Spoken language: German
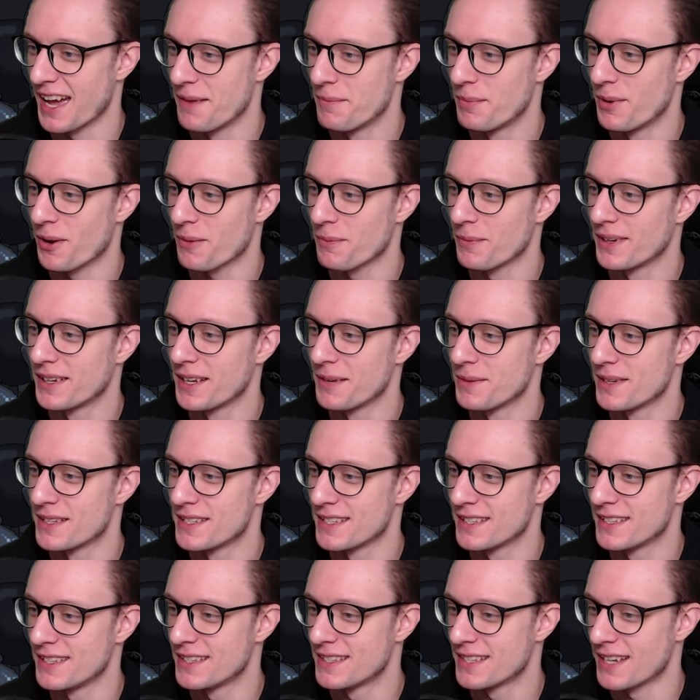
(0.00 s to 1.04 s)
Kein Block, mit dem man
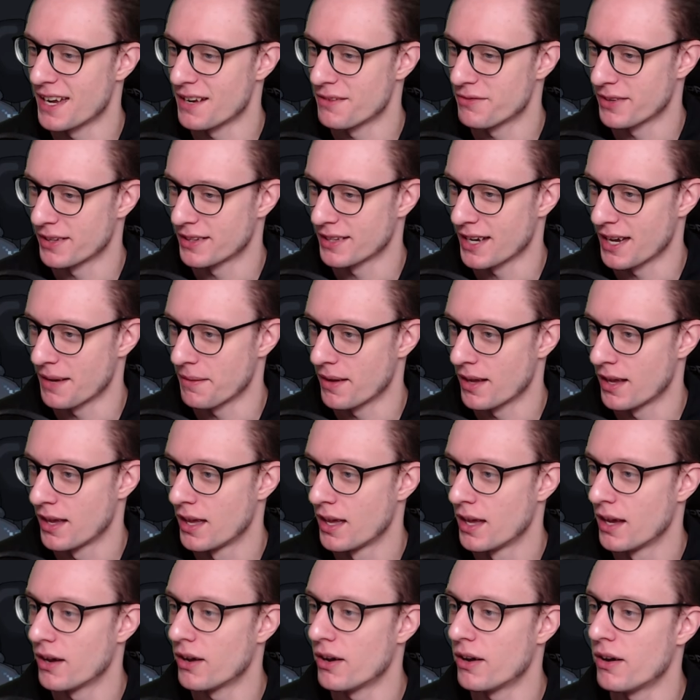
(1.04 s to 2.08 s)
sich die Zeit vertreibt.
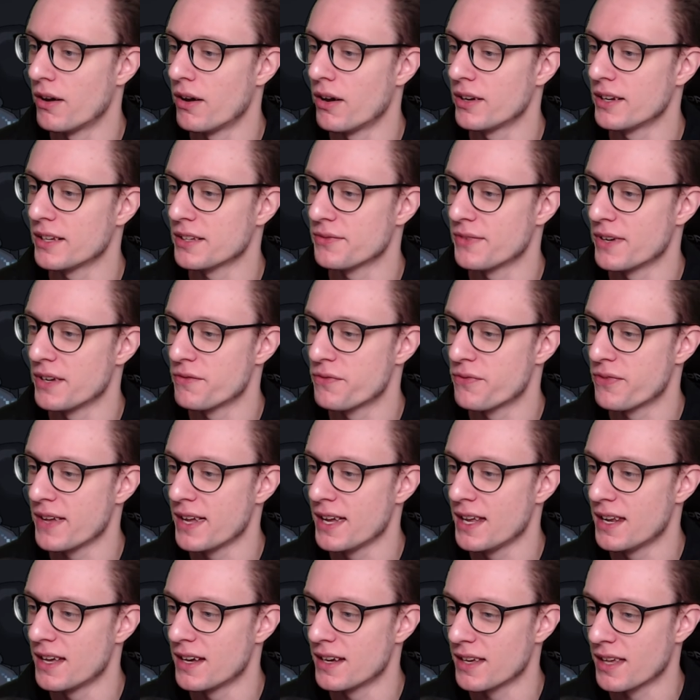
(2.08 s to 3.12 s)
Oh, das war ein
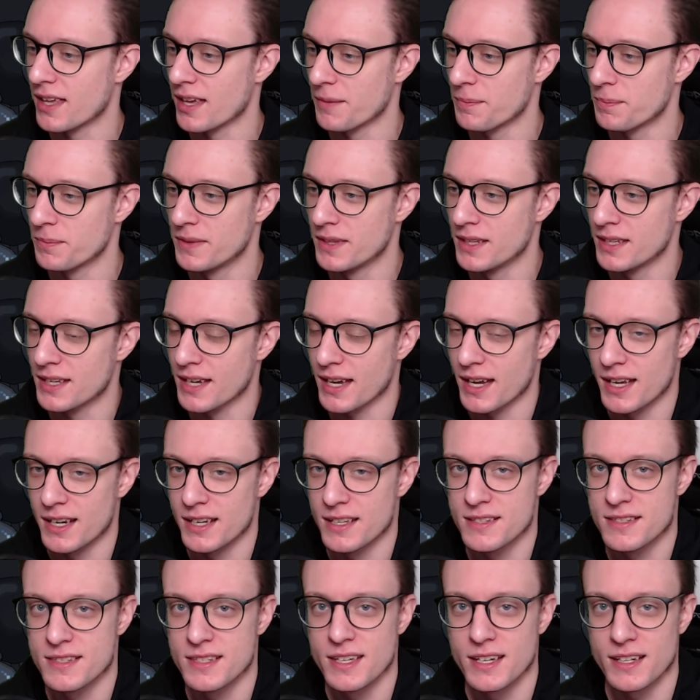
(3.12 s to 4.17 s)
Fehler. Ich habe nicht
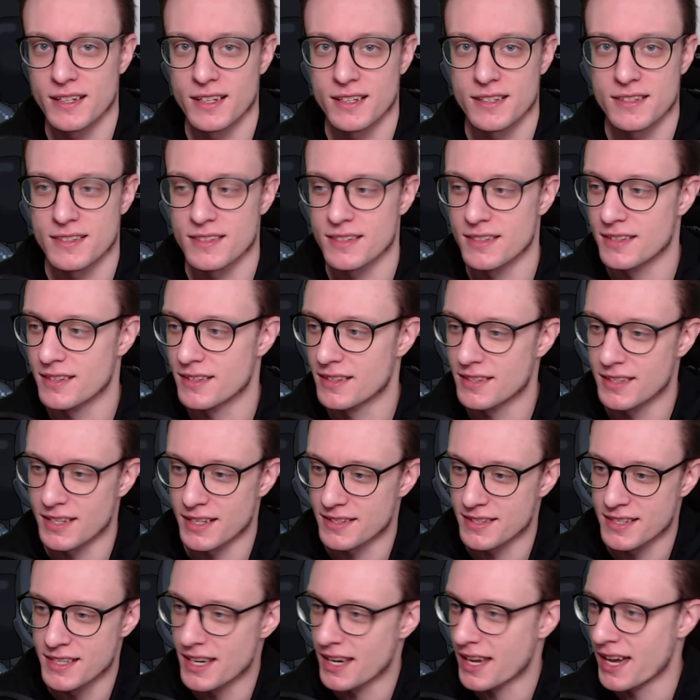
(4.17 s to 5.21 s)
realisiert, dass
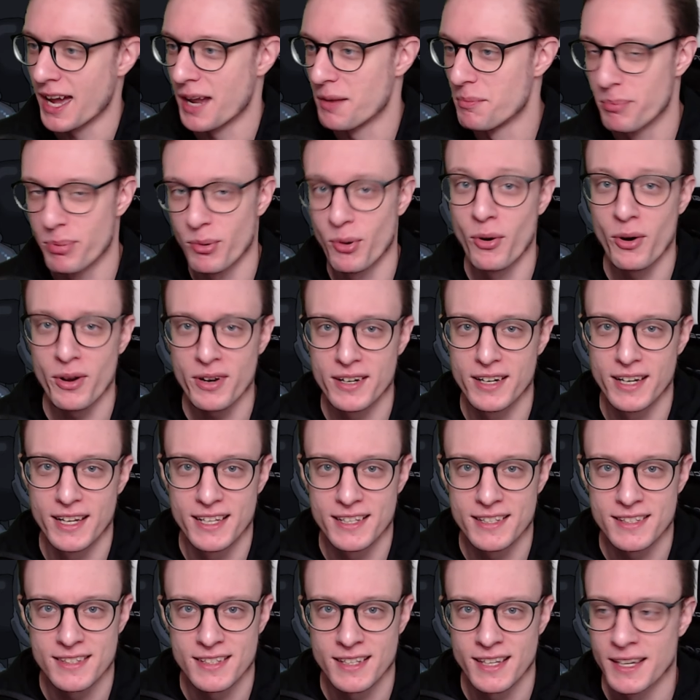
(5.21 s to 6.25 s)
das hier kein Boden
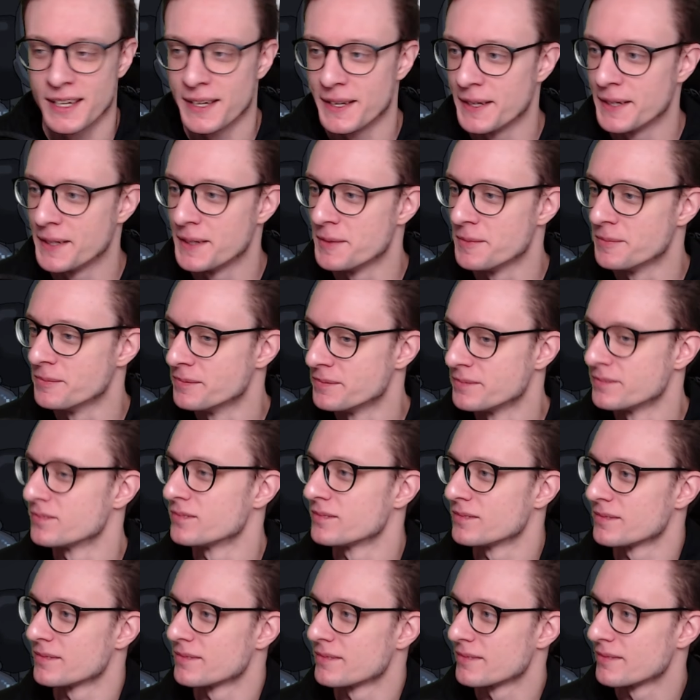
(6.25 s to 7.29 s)
ist.
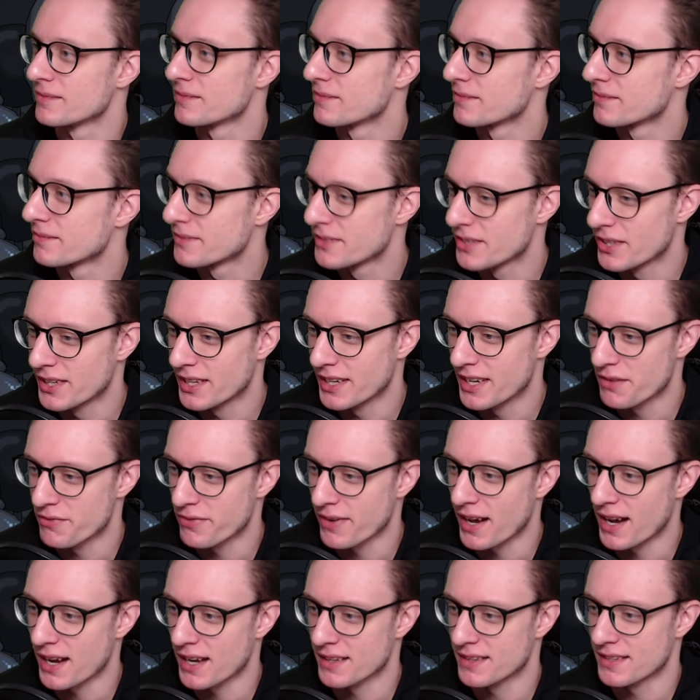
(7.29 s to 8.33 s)
Sondern der
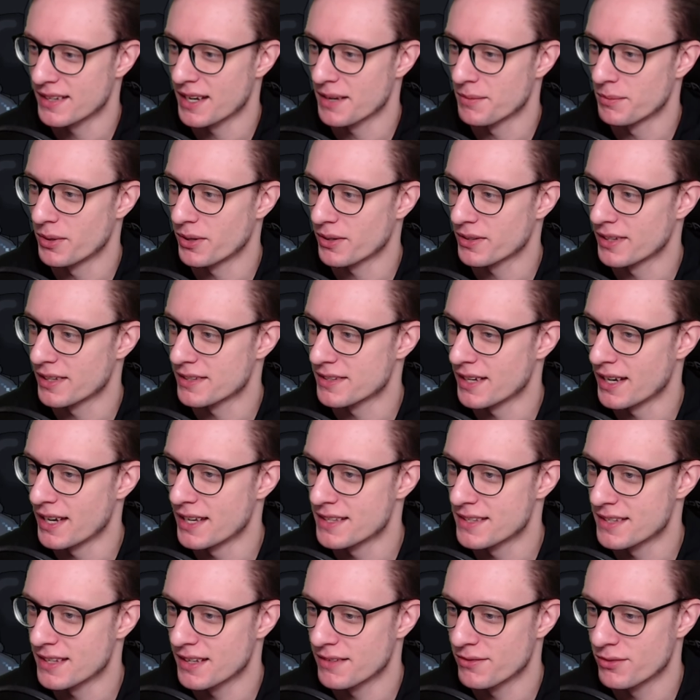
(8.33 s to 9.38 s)
Fragezeichenblock, der ist der
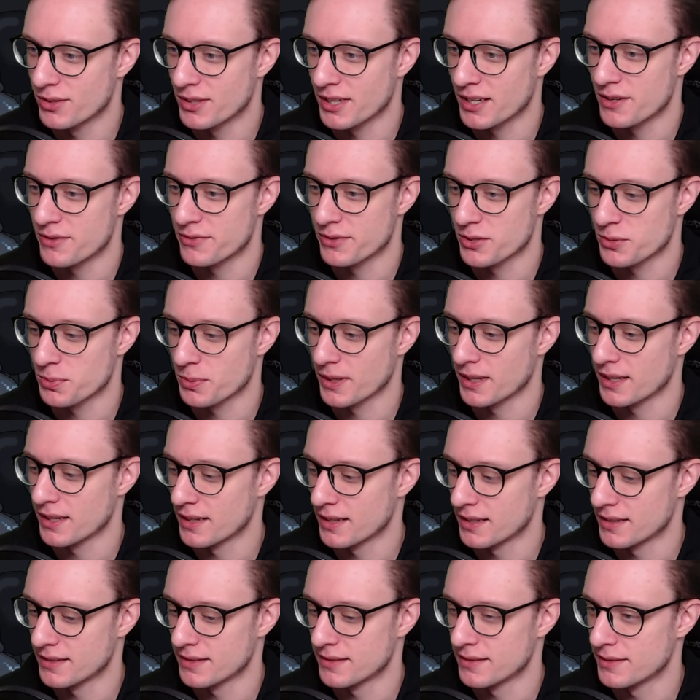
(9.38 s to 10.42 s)
einzige, worauf ich springen
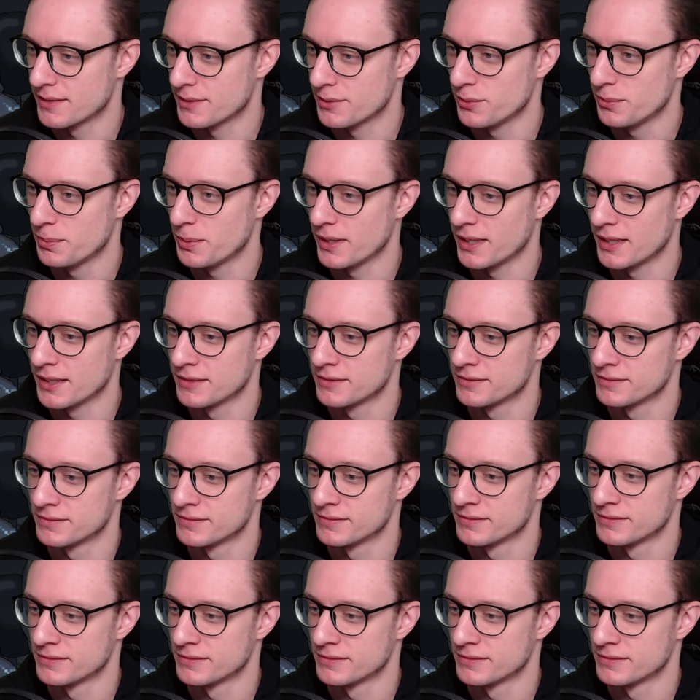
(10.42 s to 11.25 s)
kann. Supi.